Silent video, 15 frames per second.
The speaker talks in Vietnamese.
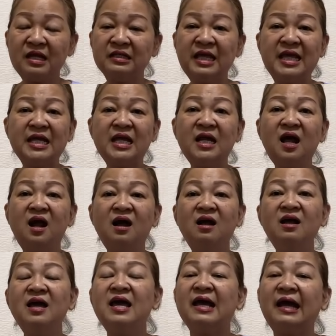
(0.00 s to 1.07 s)
thì cái
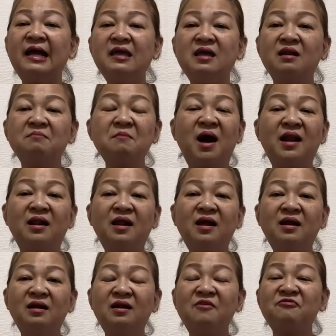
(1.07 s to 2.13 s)
đó cái dịch bệnh
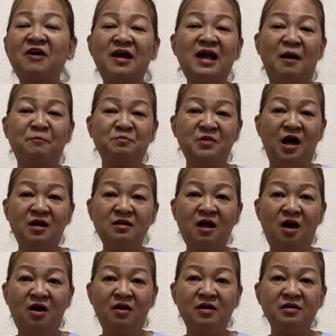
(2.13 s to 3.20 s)
á, nó phải ập tới
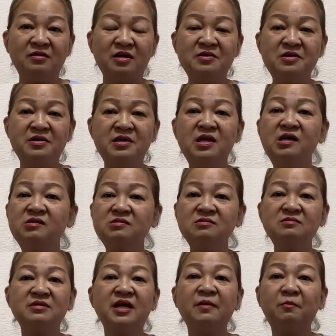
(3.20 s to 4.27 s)
thôi từ vì duyên
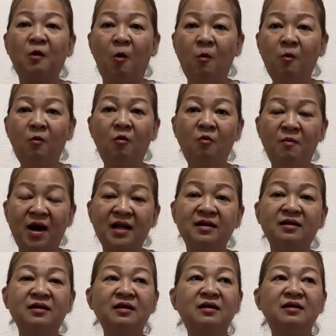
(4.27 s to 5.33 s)
xưa kiếp cũ của
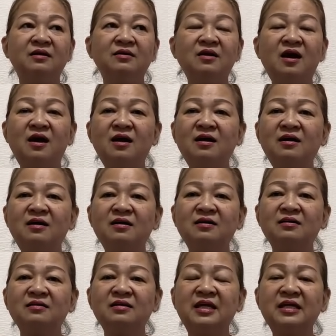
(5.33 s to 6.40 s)
mình đó
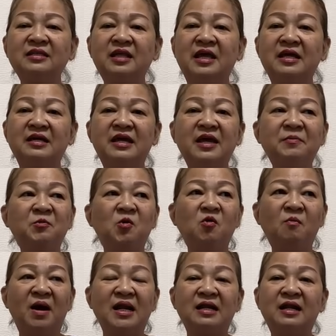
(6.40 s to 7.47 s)
cái tiền kiếp của
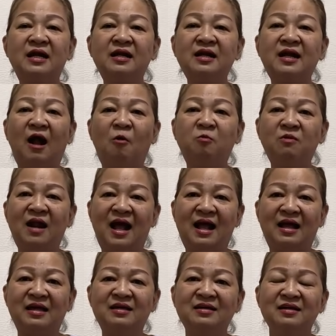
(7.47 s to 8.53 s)
mình á, nó cộng
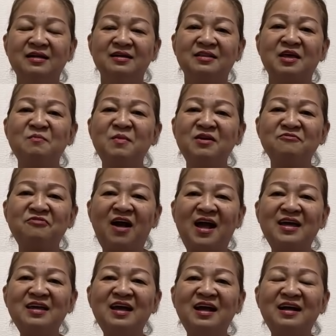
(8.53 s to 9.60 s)
lại thì mình
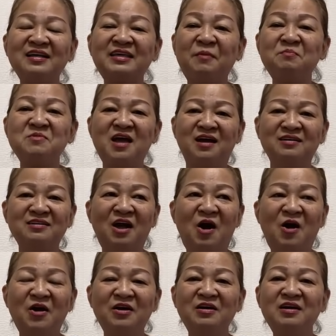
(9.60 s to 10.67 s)
phải hả chấp nhận
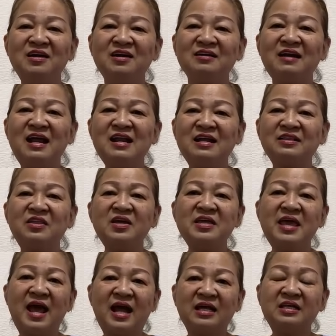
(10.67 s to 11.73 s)
thôi đây là tiết
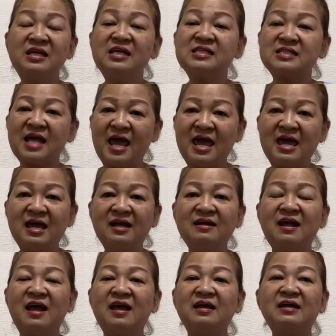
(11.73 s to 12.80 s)
già chia sẻ
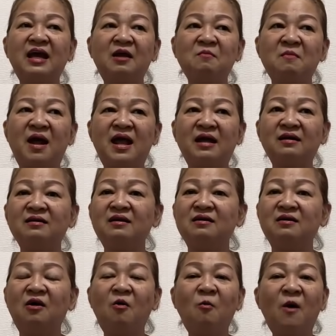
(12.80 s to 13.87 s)
để các bạn
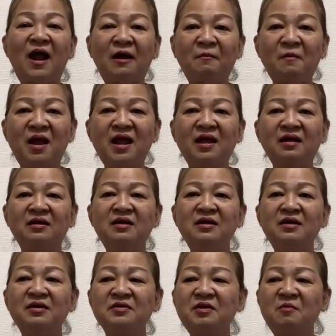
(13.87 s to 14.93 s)
đừng có quan mang
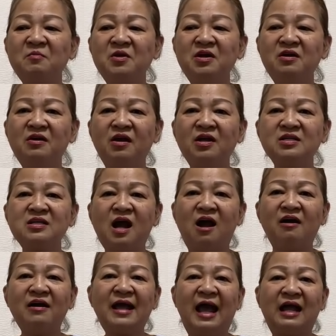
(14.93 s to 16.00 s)
giống như nói
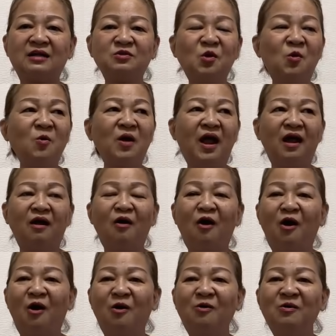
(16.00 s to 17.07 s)
sợ càng tu càng
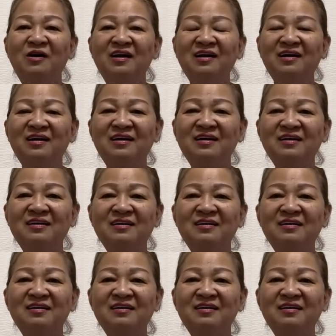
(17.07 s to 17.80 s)
khổ à,